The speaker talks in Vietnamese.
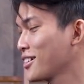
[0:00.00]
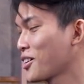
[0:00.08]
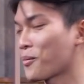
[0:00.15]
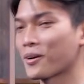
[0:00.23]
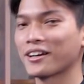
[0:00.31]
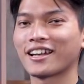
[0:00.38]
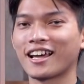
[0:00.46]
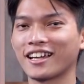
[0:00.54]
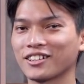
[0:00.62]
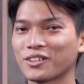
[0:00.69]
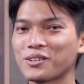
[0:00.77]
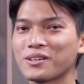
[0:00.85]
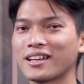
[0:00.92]
con màn hình này
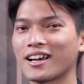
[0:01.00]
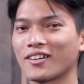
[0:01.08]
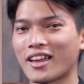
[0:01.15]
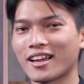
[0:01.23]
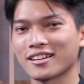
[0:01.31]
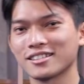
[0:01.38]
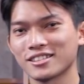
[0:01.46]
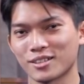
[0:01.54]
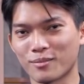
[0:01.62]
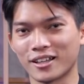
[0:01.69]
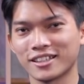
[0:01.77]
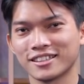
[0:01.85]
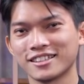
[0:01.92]
nó như thế nào nha xin
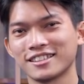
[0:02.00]
mời